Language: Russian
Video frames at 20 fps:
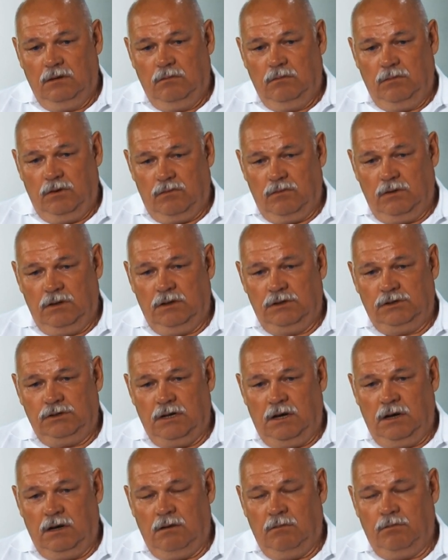
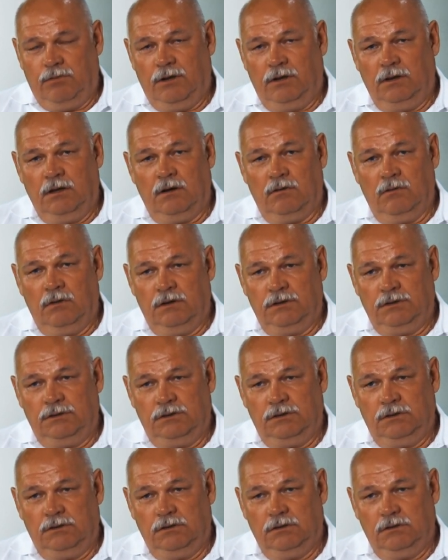Первоначально планировалась
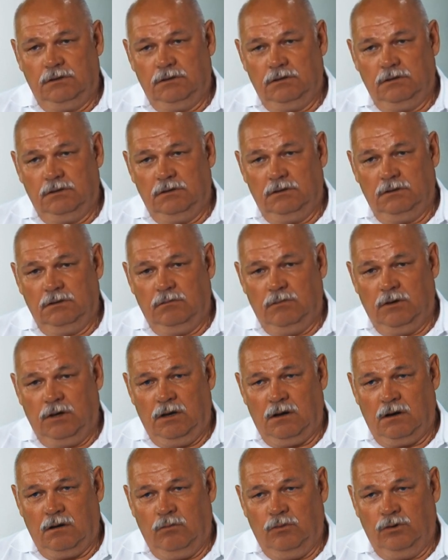э,
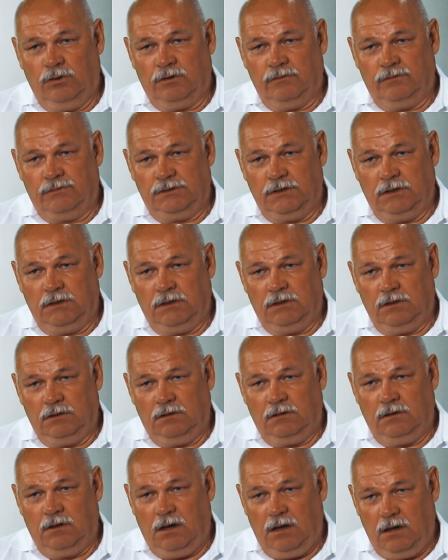моя работа в цехе
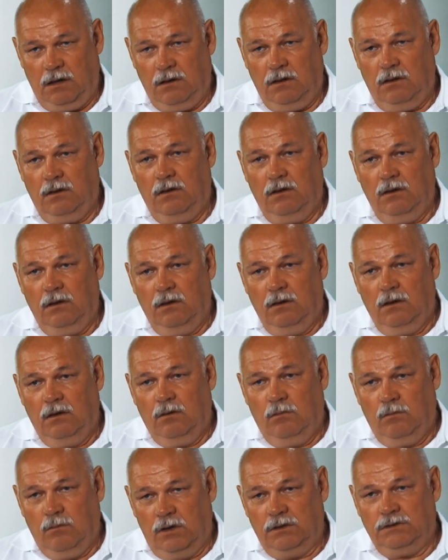ТАИ
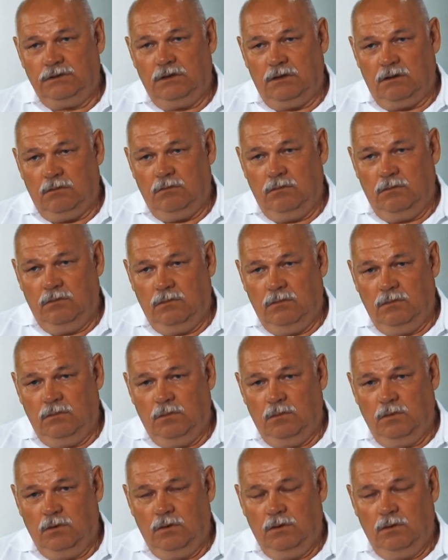мастером,
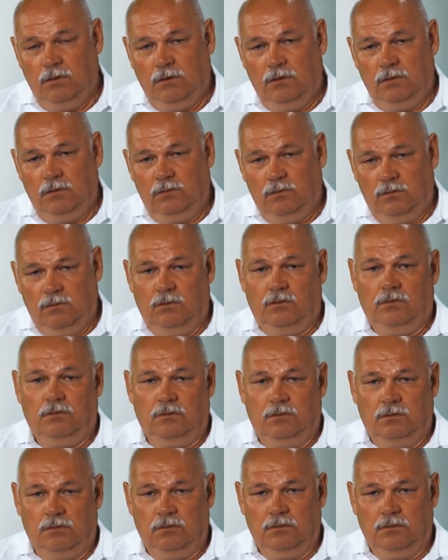но